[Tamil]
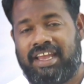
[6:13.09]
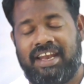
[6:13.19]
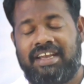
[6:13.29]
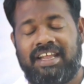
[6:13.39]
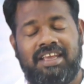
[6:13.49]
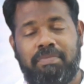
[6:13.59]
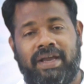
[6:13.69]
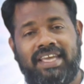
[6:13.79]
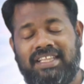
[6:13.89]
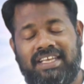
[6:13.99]
என்னட்ட நீங்கள்
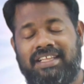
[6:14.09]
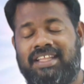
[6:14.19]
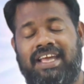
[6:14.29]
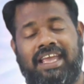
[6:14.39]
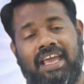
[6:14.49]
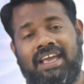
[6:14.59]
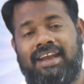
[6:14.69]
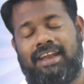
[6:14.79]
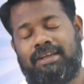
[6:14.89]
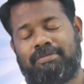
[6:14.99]
பகிர்ந்துக்கிறத நான்
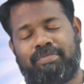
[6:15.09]
கேட்குறேனே